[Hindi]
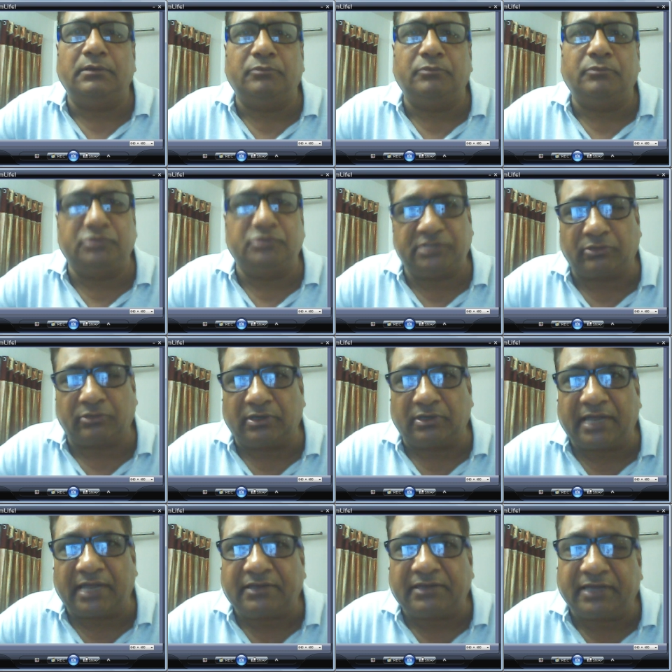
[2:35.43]
मुझसे
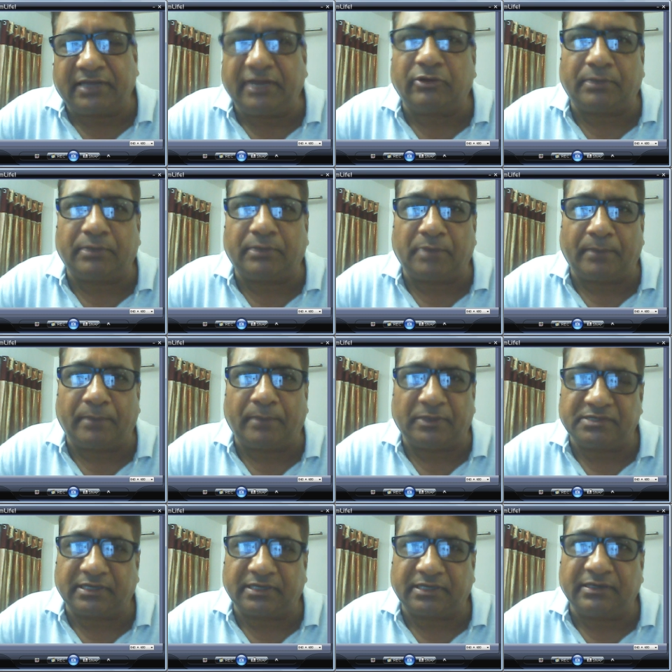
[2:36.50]
कांटेक्ट करें और अपना
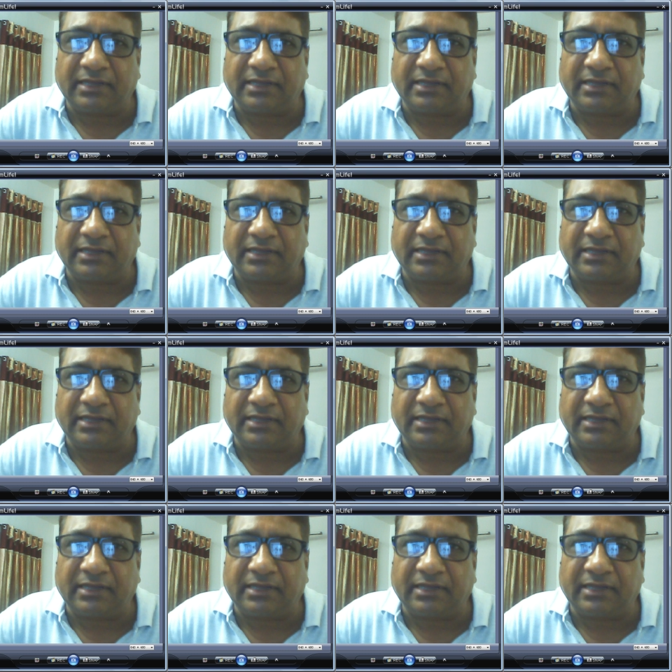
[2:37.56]
पंजीकरण